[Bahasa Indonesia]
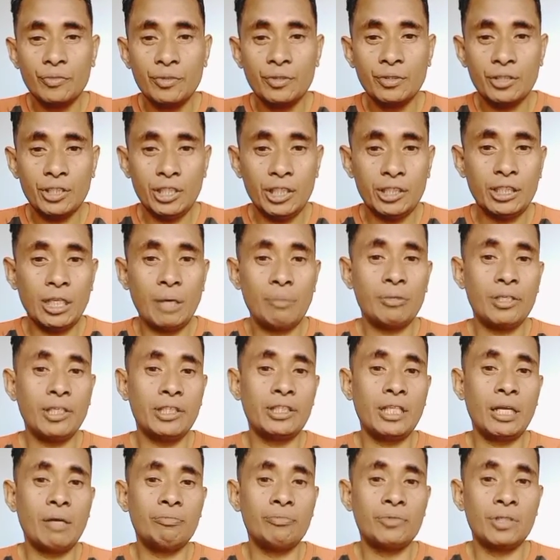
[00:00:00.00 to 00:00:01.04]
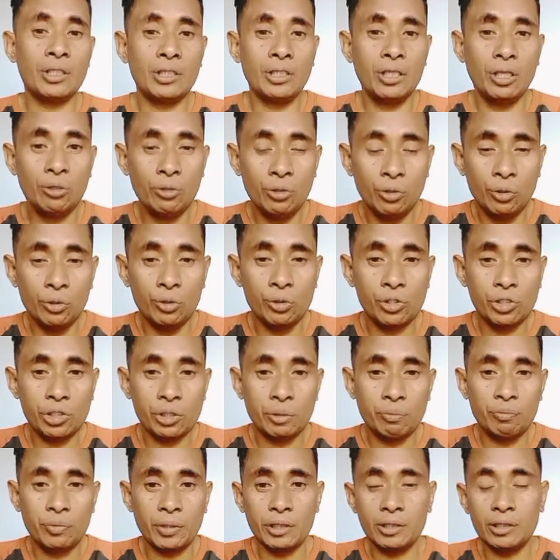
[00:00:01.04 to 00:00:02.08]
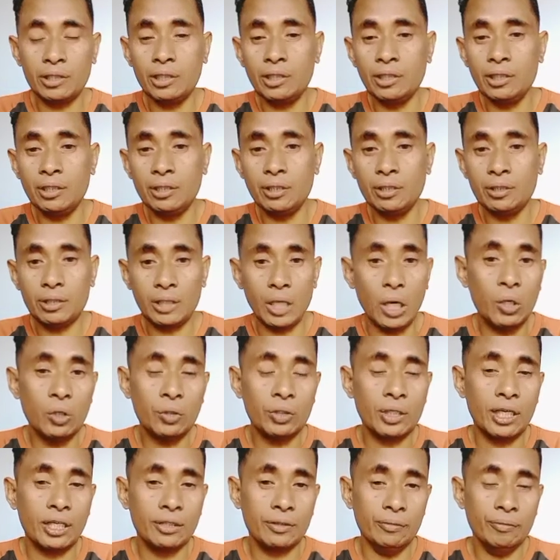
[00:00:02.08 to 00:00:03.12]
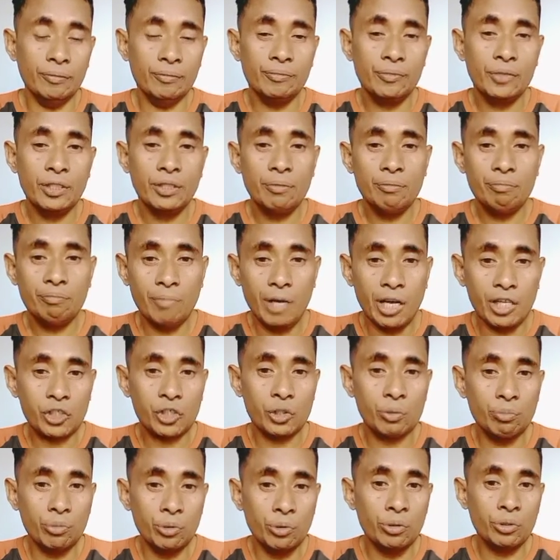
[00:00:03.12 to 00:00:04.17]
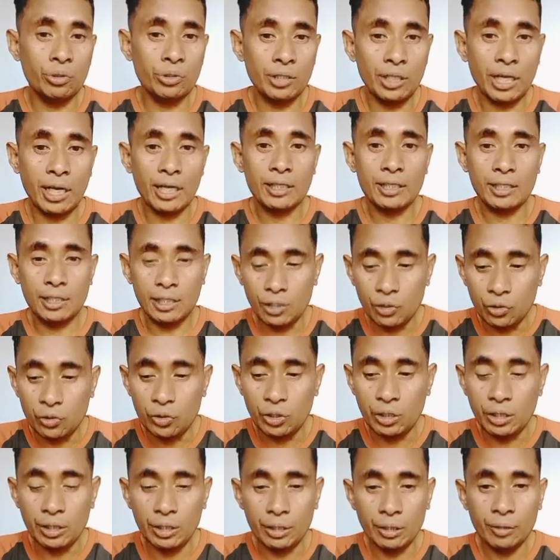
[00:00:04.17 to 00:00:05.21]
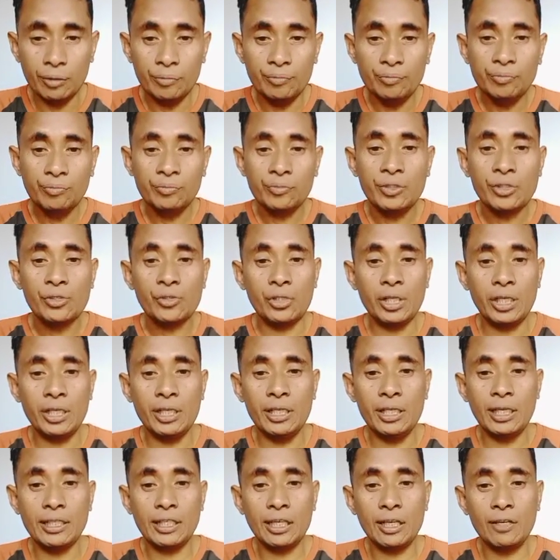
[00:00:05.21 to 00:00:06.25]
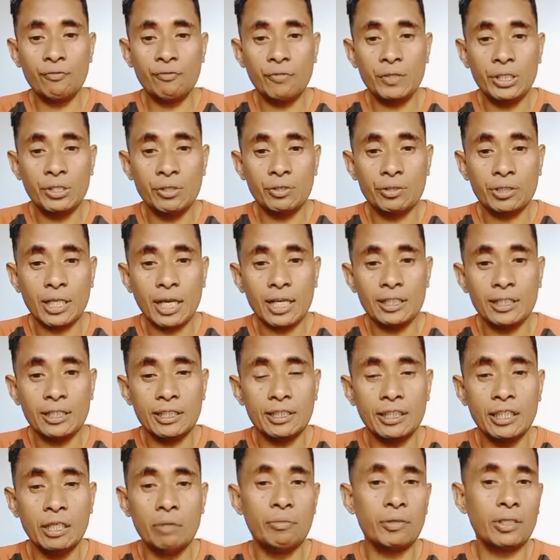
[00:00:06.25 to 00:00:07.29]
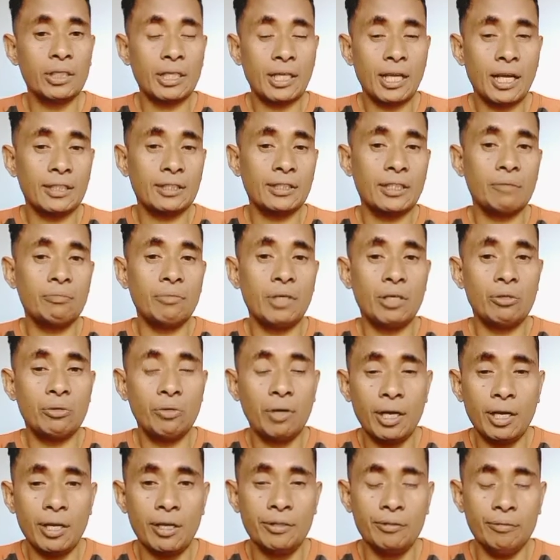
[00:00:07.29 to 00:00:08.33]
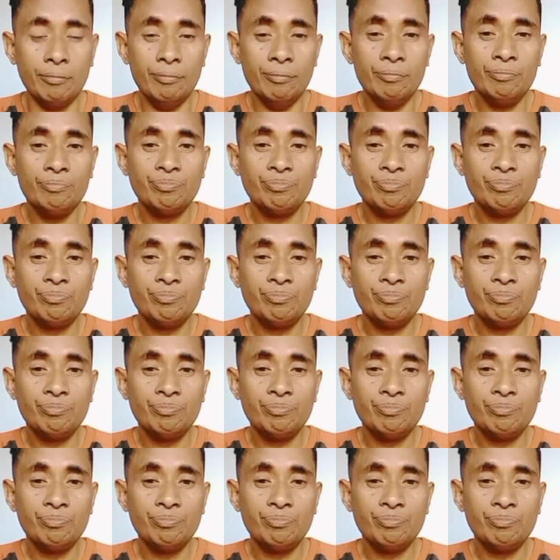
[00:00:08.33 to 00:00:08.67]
kitab-kitab terdahulu seperti Taurat, Mazmur dan Injil. Sehingga dalam video tadi dia berkata bahwa